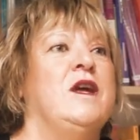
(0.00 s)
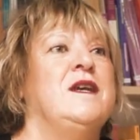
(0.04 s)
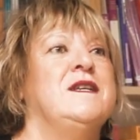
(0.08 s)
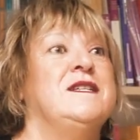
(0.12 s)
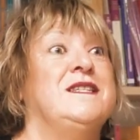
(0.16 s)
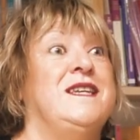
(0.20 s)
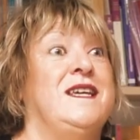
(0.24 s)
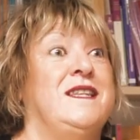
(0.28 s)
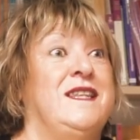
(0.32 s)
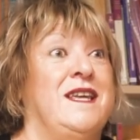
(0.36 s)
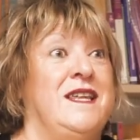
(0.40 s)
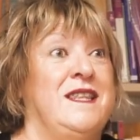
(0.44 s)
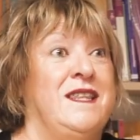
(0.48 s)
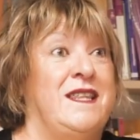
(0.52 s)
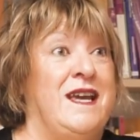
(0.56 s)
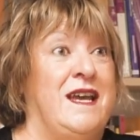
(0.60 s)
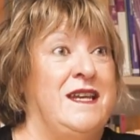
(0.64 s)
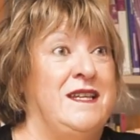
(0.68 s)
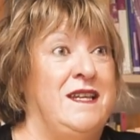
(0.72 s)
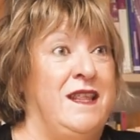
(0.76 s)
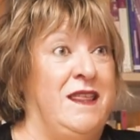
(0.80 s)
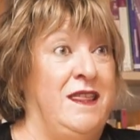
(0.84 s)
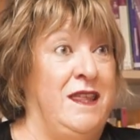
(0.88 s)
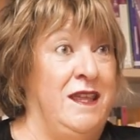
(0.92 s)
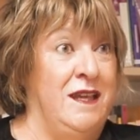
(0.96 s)

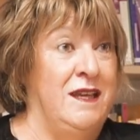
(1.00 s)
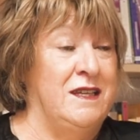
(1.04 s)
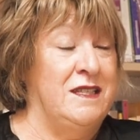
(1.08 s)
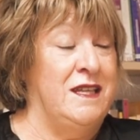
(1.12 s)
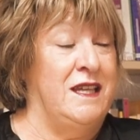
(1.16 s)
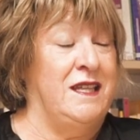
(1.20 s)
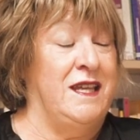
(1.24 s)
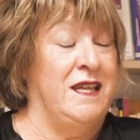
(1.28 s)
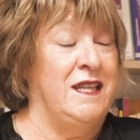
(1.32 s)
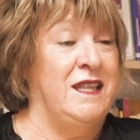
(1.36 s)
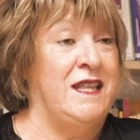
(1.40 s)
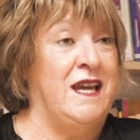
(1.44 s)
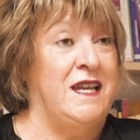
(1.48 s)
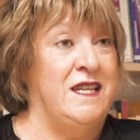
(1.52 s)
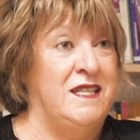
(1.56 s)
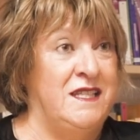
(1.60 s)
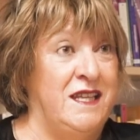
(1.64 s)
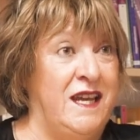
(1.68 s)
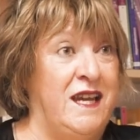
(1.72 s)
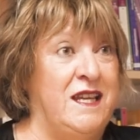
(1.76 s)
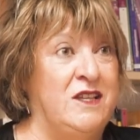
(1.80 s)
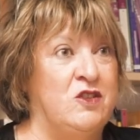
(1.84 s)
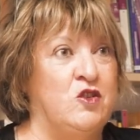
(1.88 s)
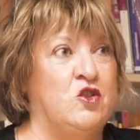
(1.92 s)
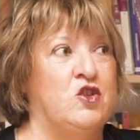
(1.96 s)

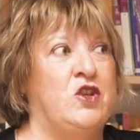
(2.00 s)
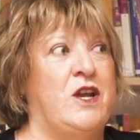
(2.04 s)
76,